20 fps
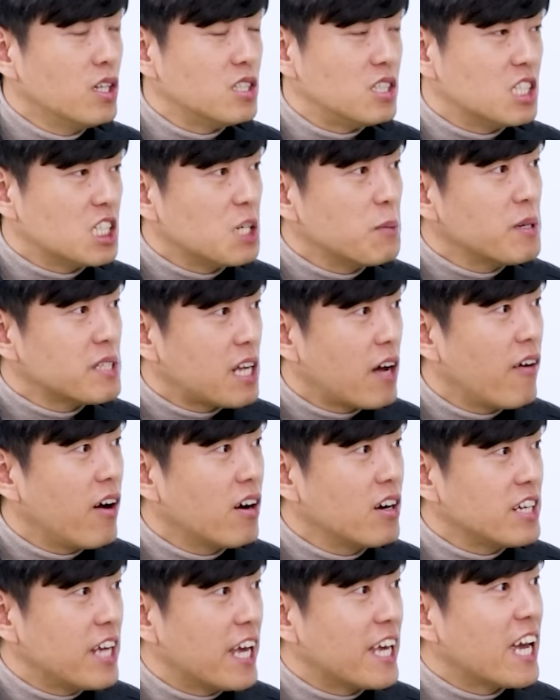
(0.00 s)
지금의
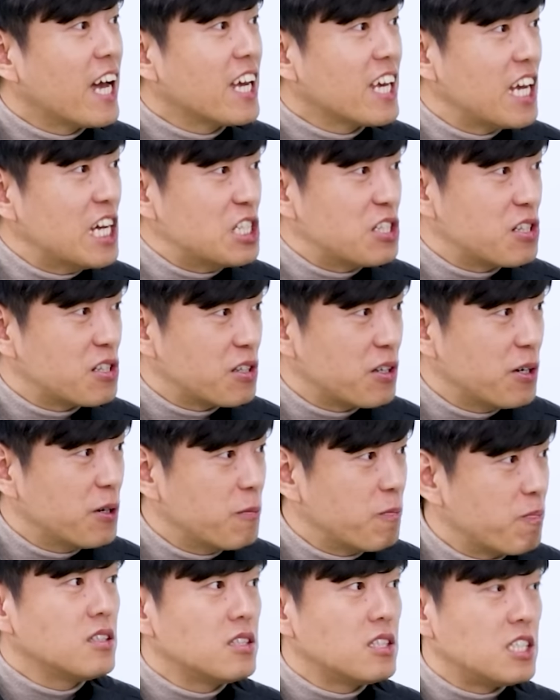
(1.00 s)
상황을 얘기한 게 있었어요.